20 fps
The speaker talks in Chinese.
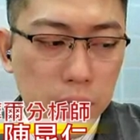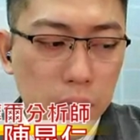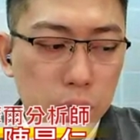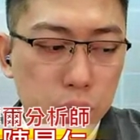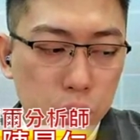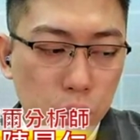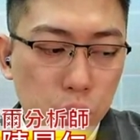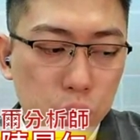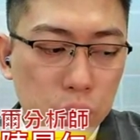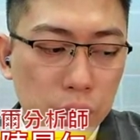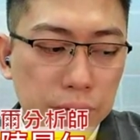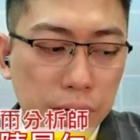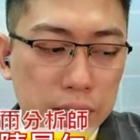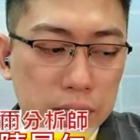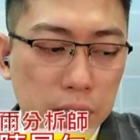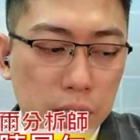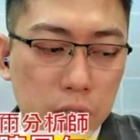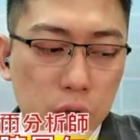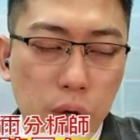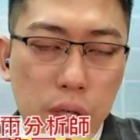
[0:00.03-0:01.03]
那选股的
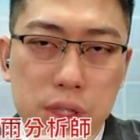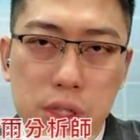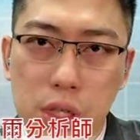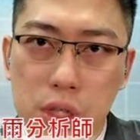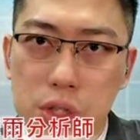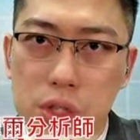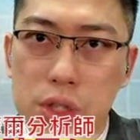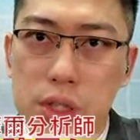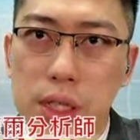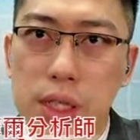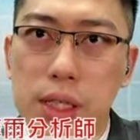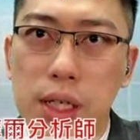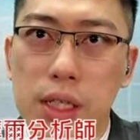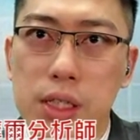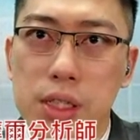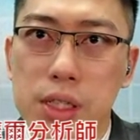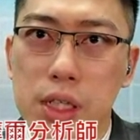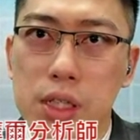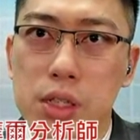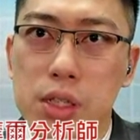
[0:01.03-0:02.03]
方向的话，这个时间
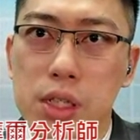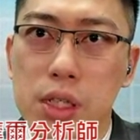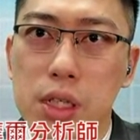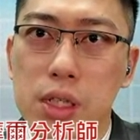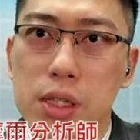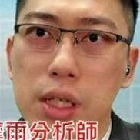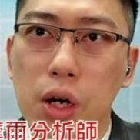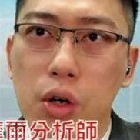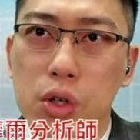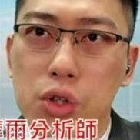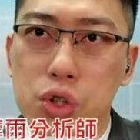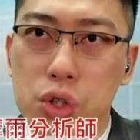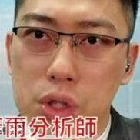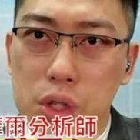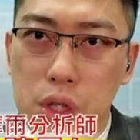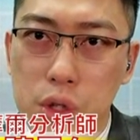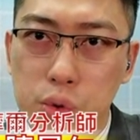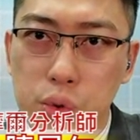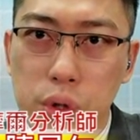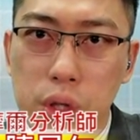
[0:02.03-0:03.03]
点接近了到了十
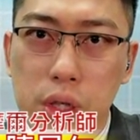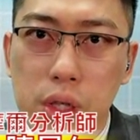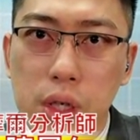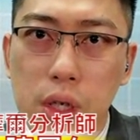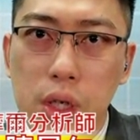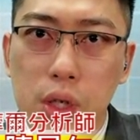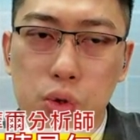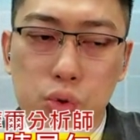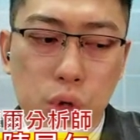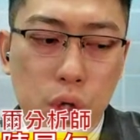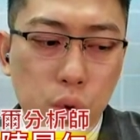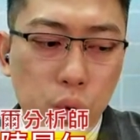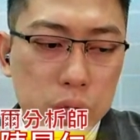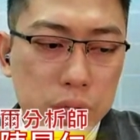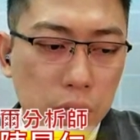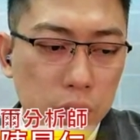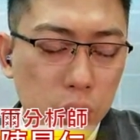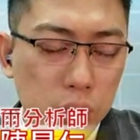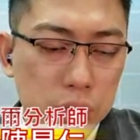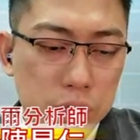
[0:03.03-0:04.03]
二月，所以我
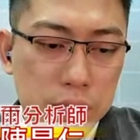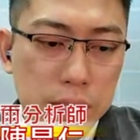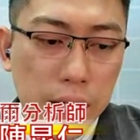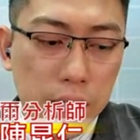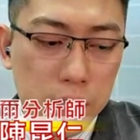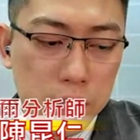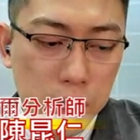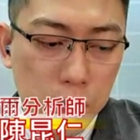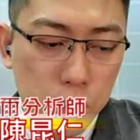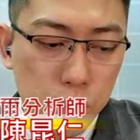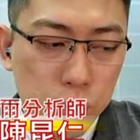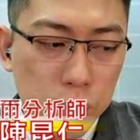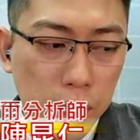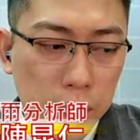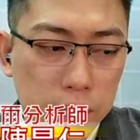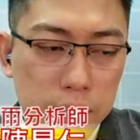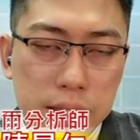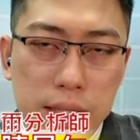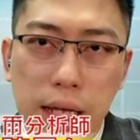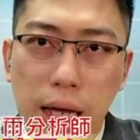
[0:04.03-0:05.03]
想用几档个股
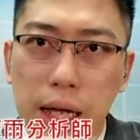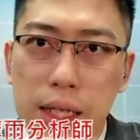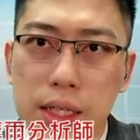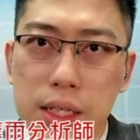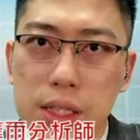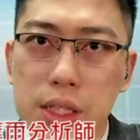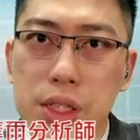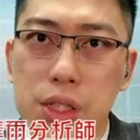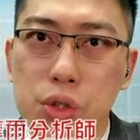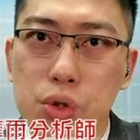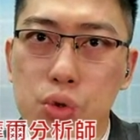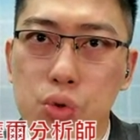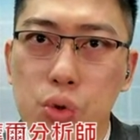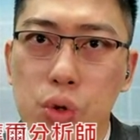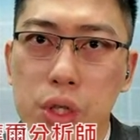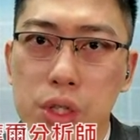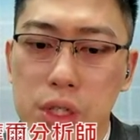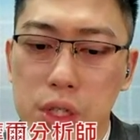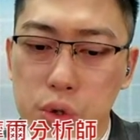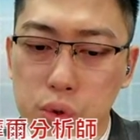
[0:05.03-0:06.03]
来跟大家提醒
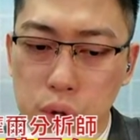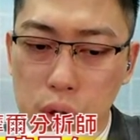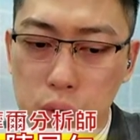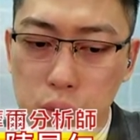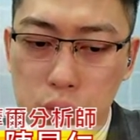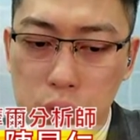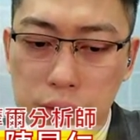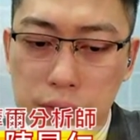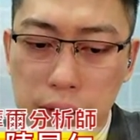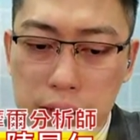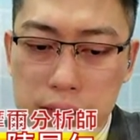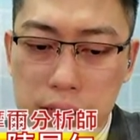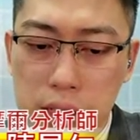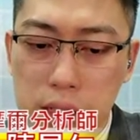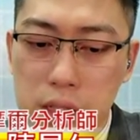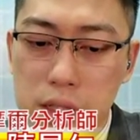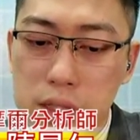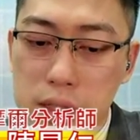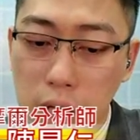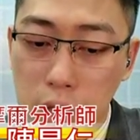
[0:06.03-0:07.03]
说一些选股的方向
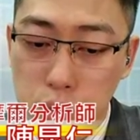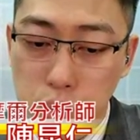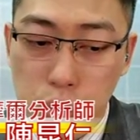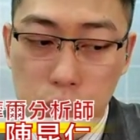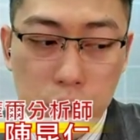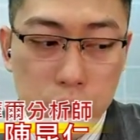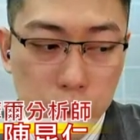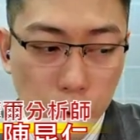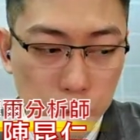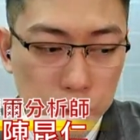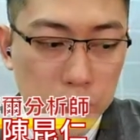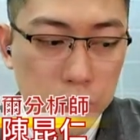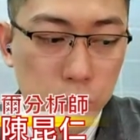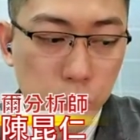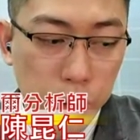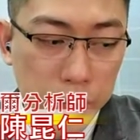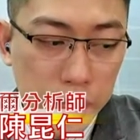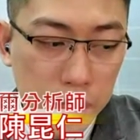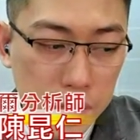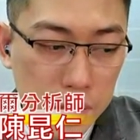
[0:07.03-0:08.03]
跟操作的重点
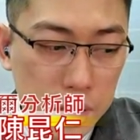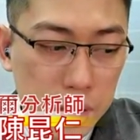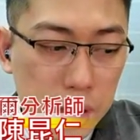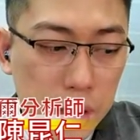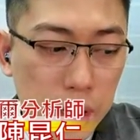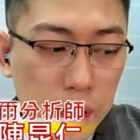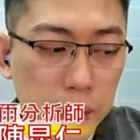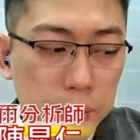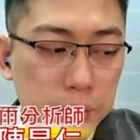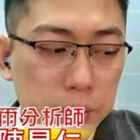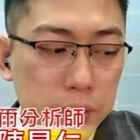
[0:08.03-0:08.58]
为何。